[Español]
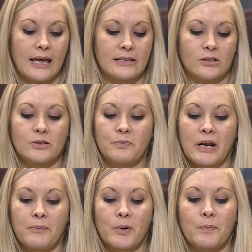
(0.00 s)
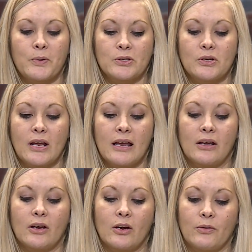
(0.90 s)
estos para
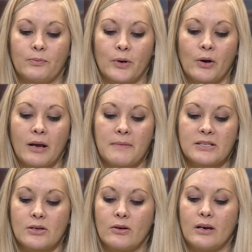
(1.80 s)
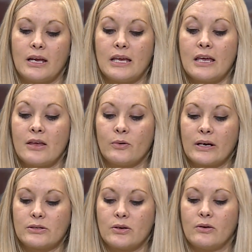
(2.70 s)
proporcionar programación y
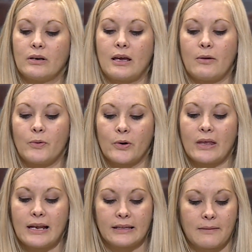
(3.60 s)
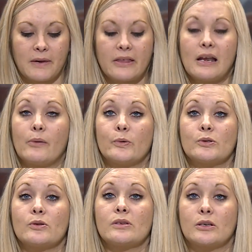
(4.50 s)
educación que aborda el tema del
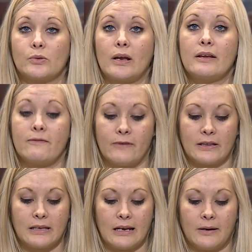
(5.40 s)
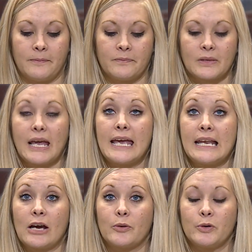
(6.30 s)
abuso sexual infantil
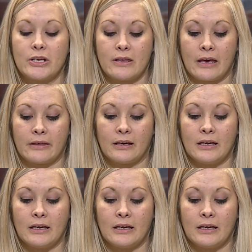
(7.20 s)
en la comunidad.